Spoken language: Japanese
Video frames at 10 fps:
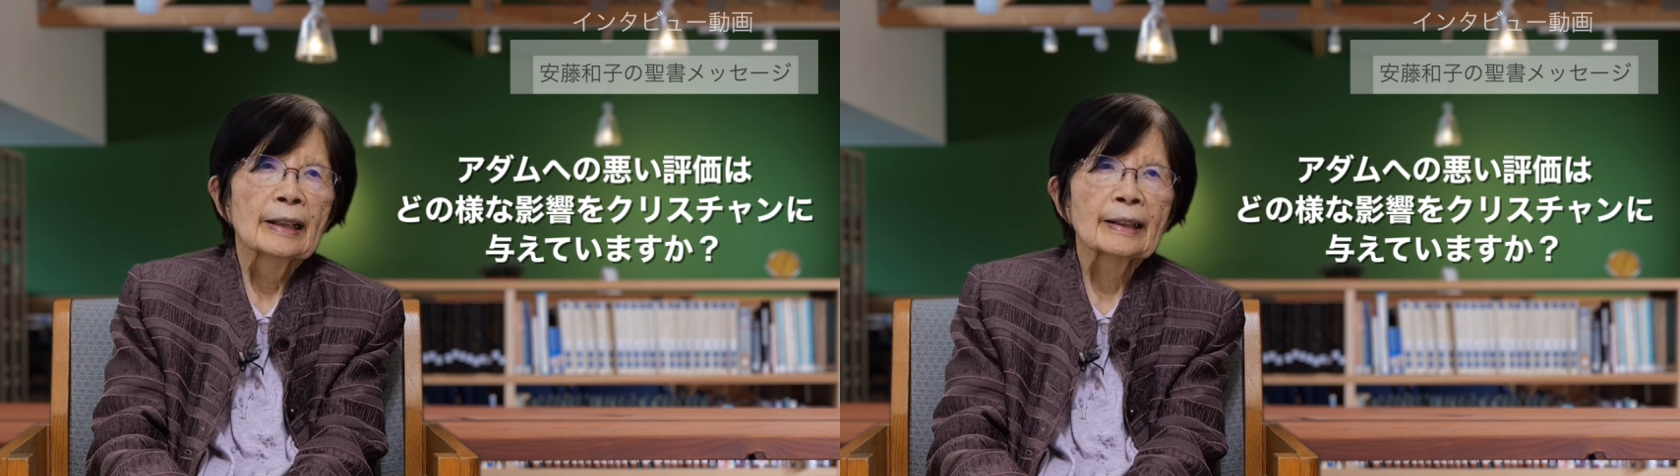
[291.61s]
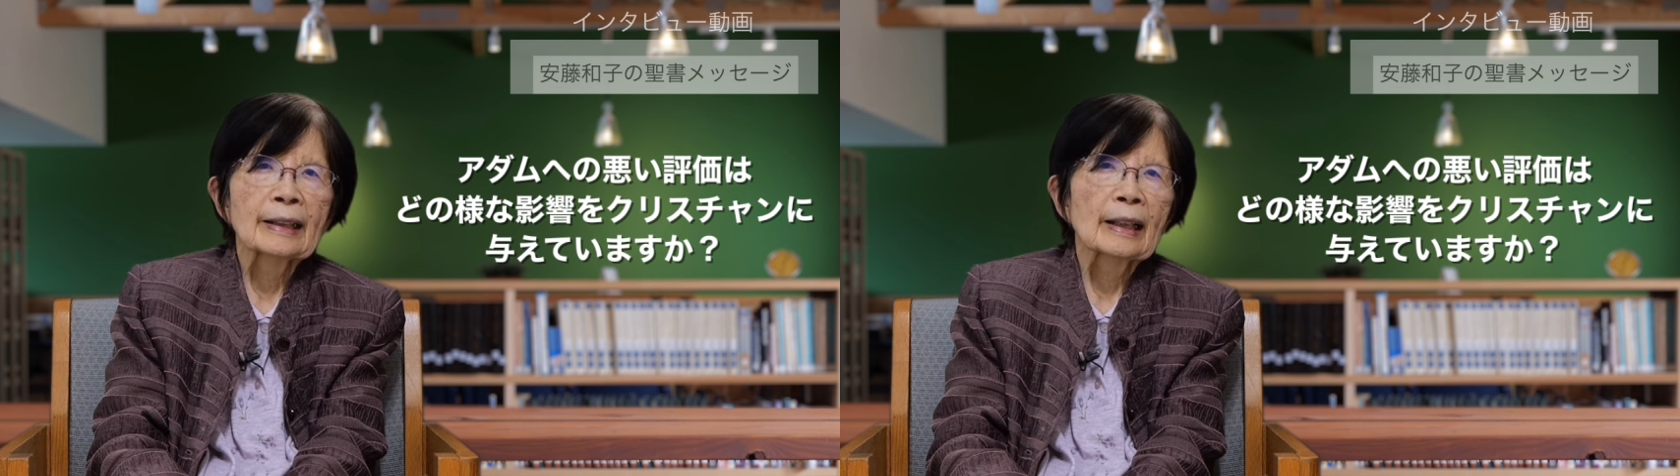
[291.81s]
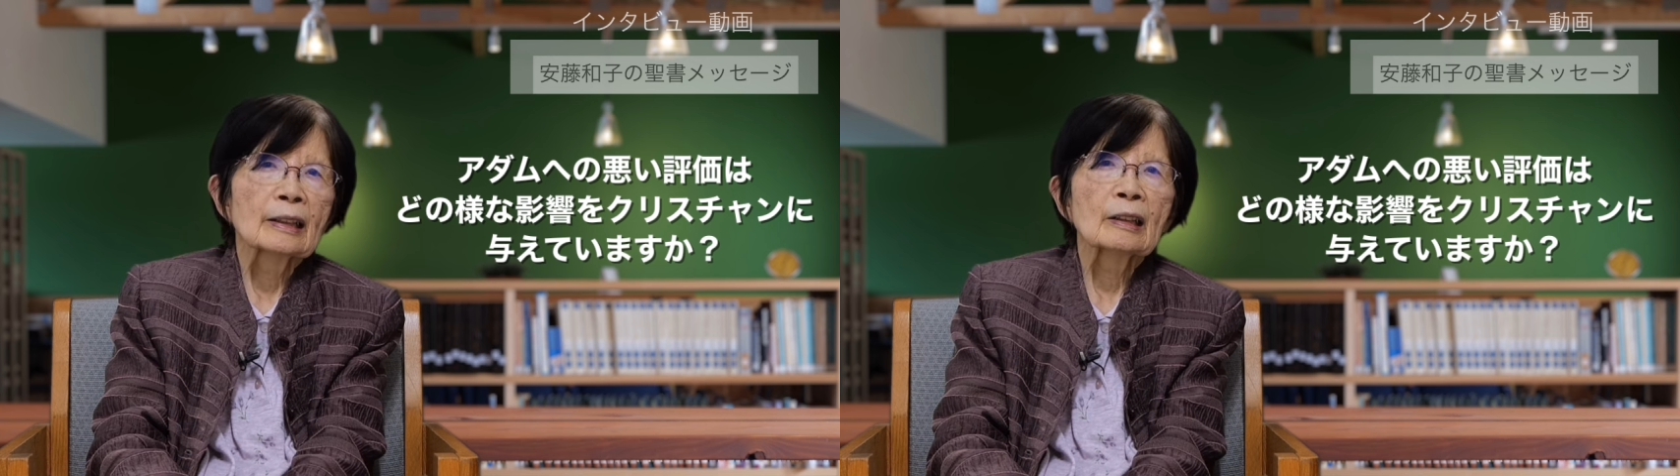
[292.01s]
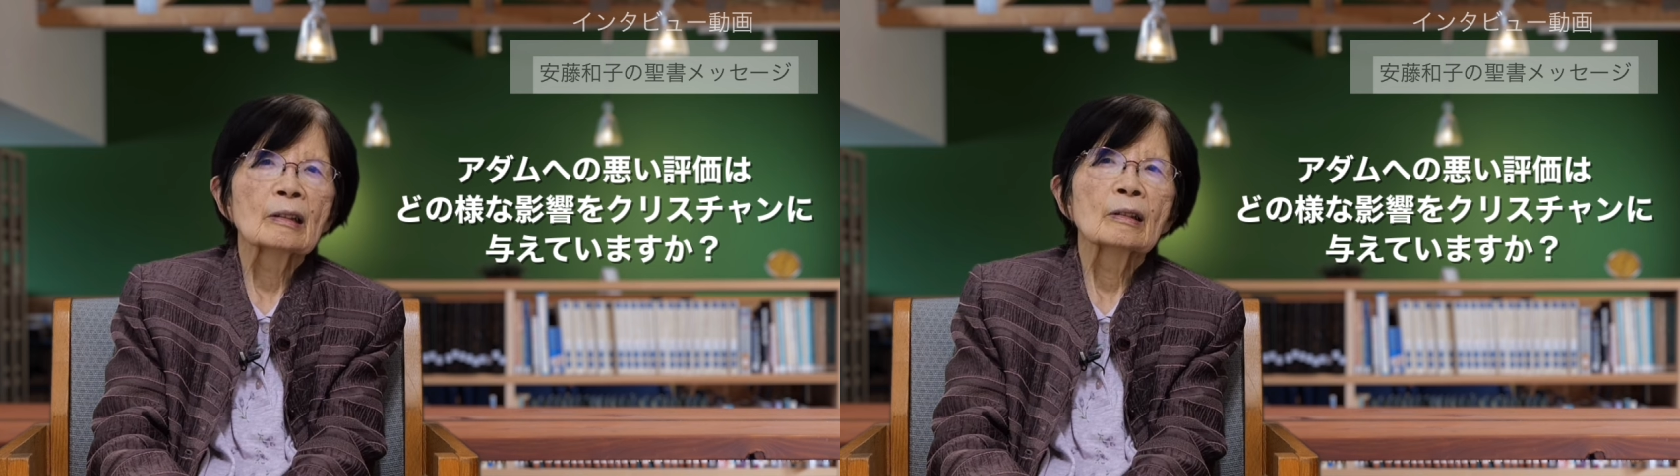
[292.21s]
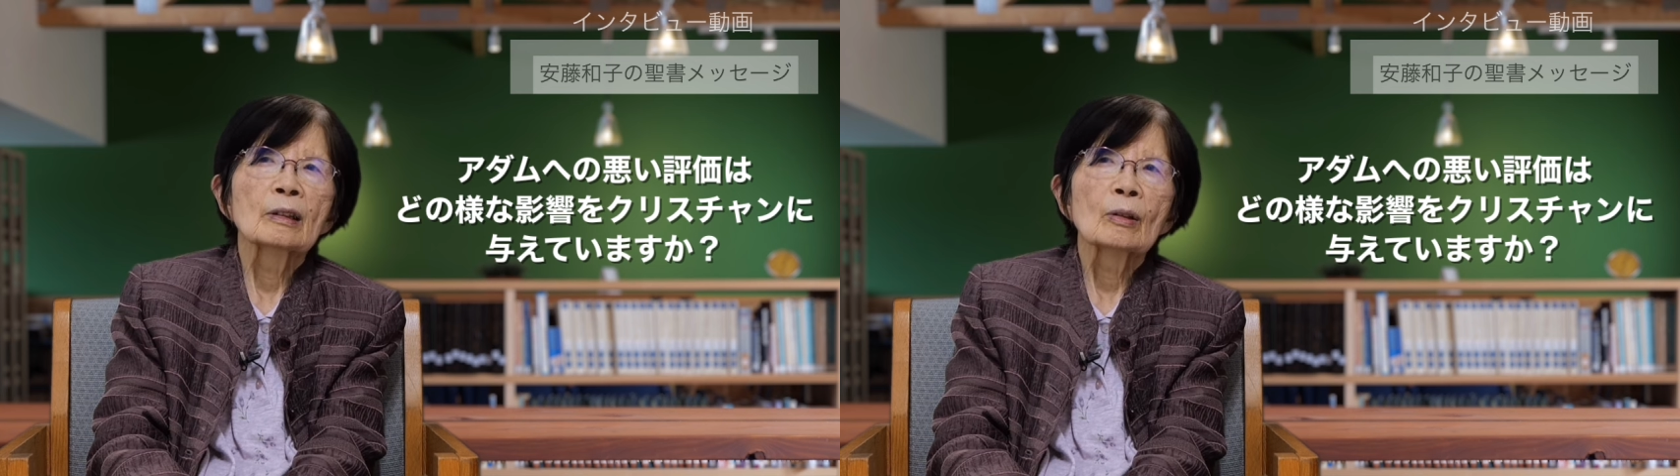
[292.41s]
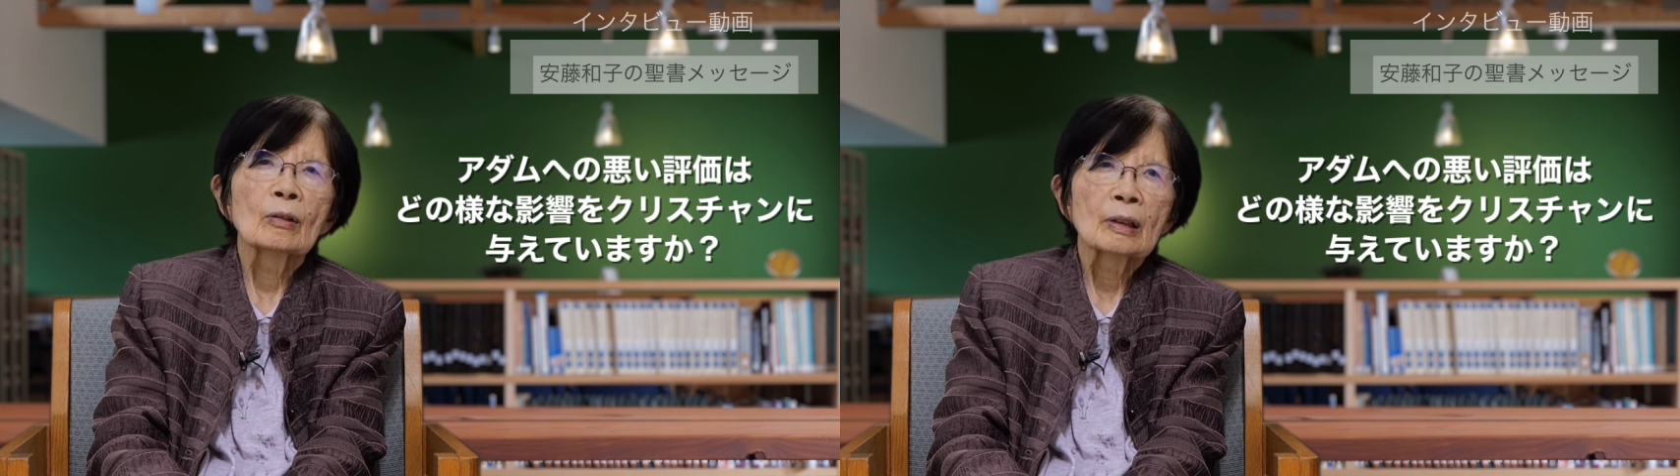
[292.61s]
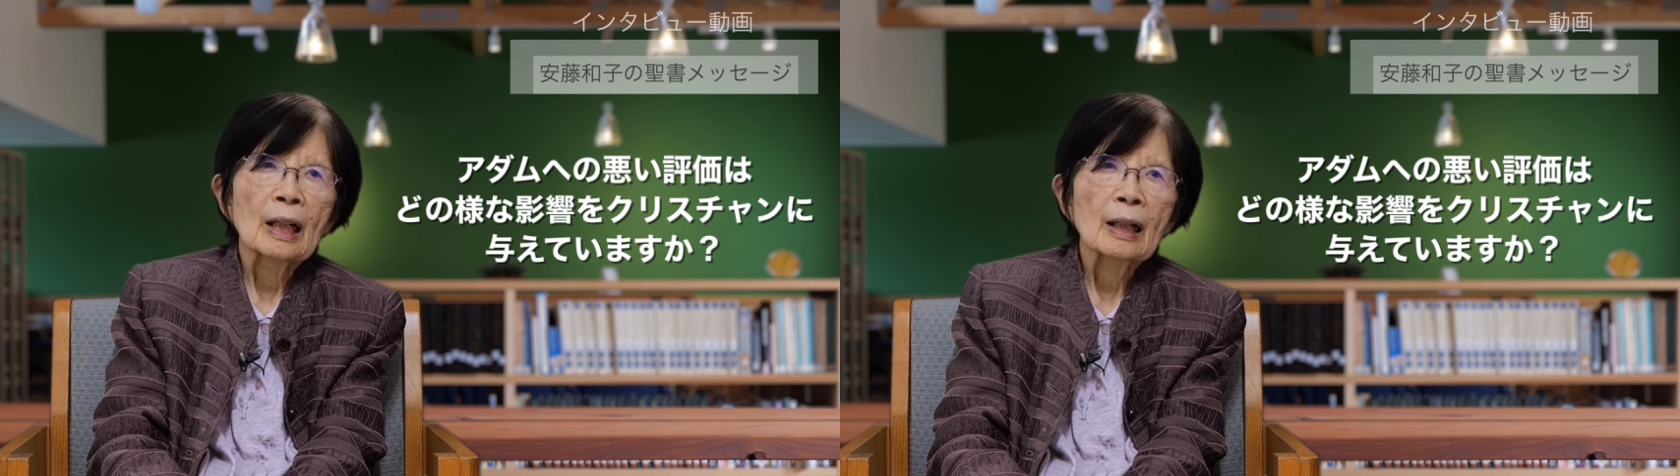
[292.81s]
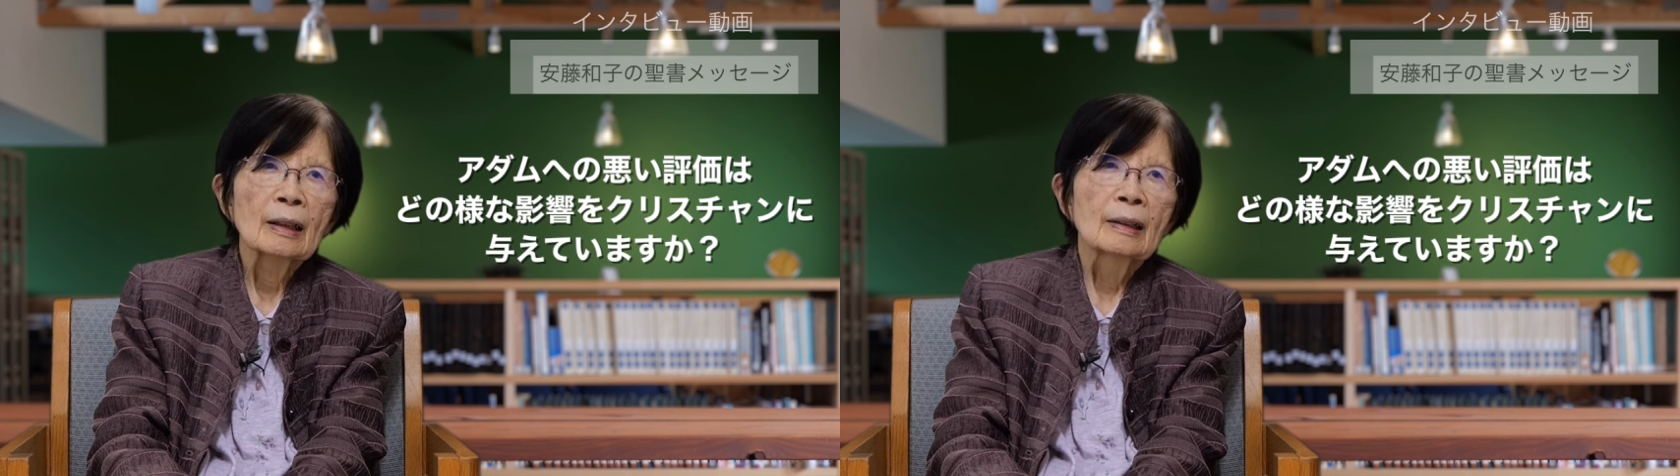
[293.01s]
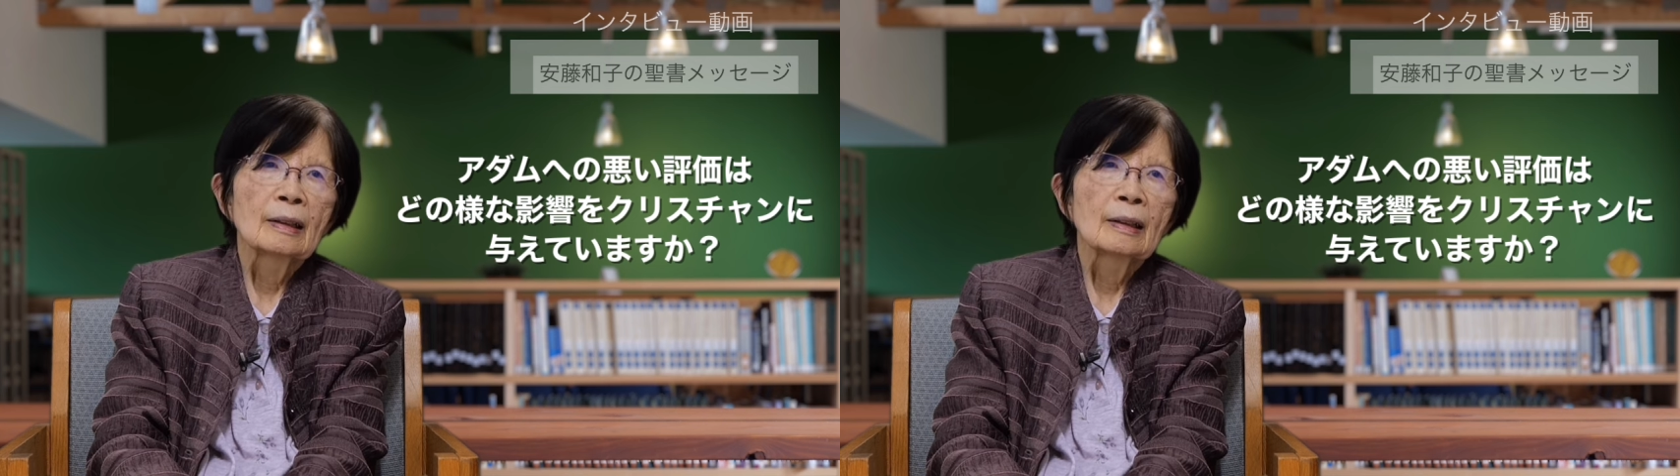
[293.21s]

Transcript: 否定するような